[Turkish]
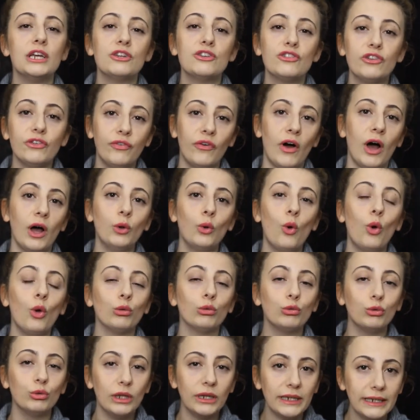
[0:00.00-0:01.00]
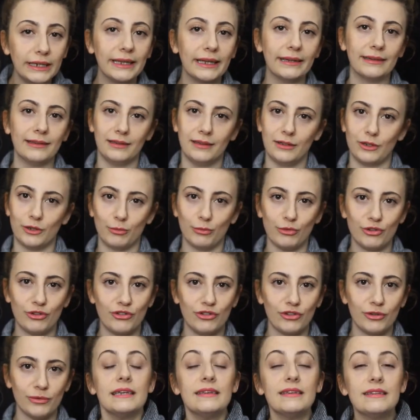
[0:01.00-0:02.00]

şifalı olduğuna inanılırmış.